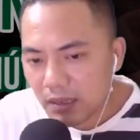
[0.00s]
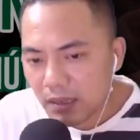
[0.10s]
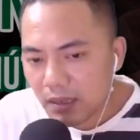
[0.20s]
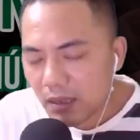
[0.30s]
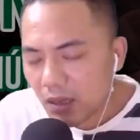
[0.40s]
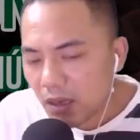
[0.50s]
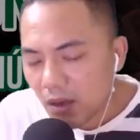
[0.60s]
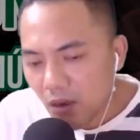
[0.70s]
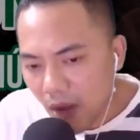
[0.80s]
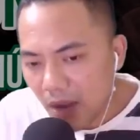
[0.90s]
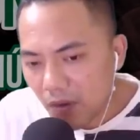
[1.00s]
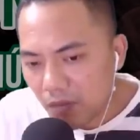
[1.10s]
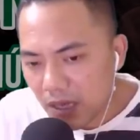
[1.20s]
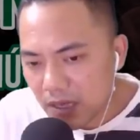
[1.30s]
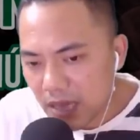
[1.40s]
Hoa cũng từ gian
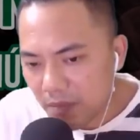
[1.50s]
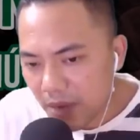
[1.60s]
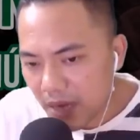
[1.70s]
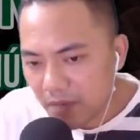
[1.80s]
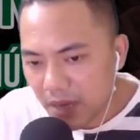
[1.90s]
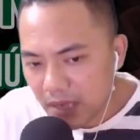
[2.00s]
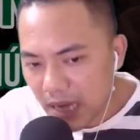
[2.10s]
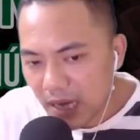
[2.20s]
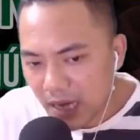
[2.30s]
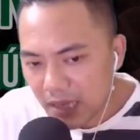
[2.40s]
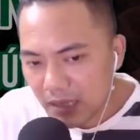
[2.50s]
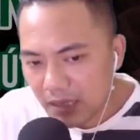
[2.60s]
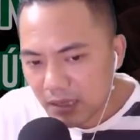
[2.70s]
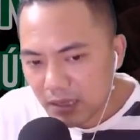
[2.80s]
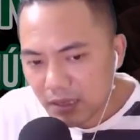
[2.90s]
bên mà chạy lên.
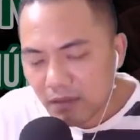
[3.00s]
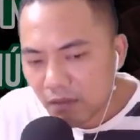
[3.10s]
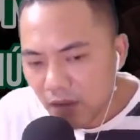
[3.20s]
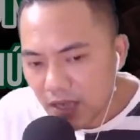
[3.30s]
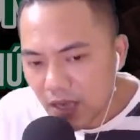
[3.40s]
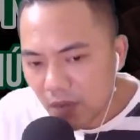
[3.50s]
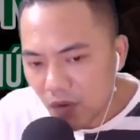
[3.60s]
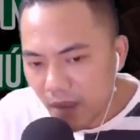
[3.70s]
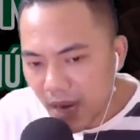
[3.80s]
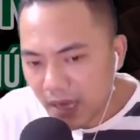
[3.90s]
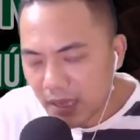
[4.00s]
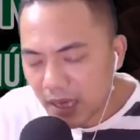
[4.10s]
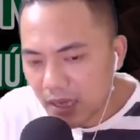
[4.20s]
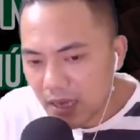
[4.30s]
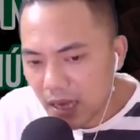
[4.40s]
Vợ chồng cô Mai nhìn thấy Nhật đang
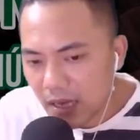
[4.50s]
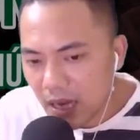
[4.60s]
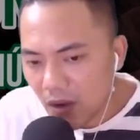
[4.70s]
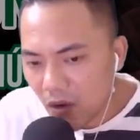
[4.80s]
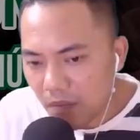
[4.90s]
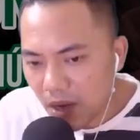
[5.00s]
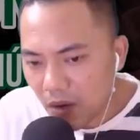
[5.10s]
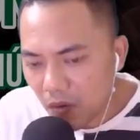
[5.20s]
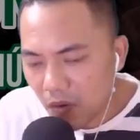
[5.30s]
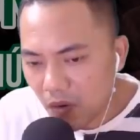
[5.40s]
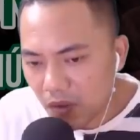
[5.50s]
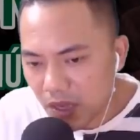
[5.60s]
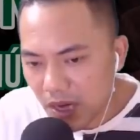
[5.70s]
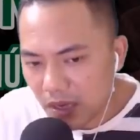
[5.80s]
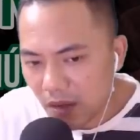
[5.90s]
ôm bà cụ ngồi dưới đất khóc
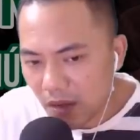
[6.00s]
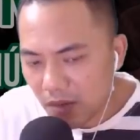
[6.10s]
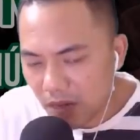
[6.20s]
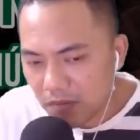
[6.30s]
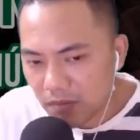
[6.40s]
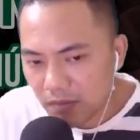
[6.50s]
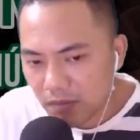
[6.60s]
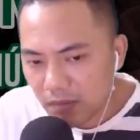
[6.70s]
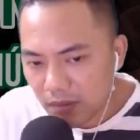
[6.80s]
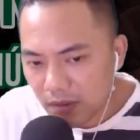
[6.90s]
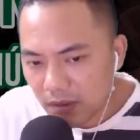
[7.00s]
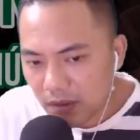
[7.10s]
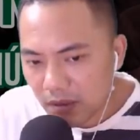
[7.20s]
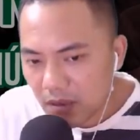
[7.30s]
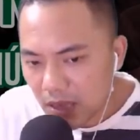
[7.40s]
lóc. Sao đêm
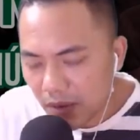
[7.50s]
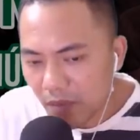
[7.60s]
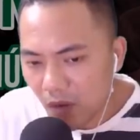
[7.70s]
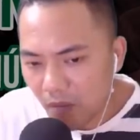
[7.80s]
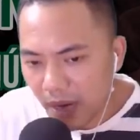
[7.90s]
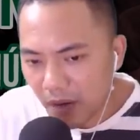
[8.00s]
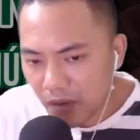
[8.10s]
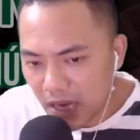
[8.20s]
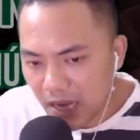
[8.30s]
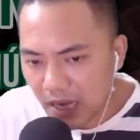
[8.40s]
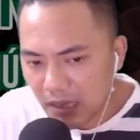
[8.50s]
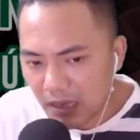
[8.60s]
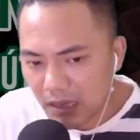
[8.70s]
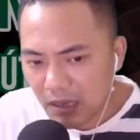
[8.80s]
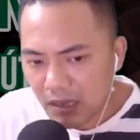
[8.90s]
hôm mẹ còn ra đây?
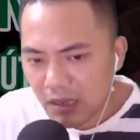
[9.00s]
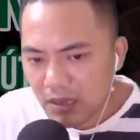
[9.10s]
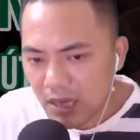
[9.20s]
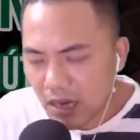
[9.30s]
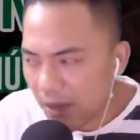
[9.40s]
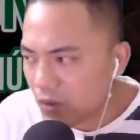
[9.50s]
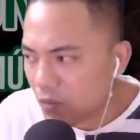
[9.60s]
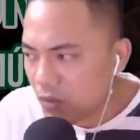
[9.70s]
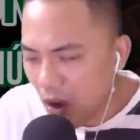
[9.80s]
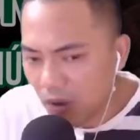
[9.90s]
Chắc là mẹ trúng gió rồi.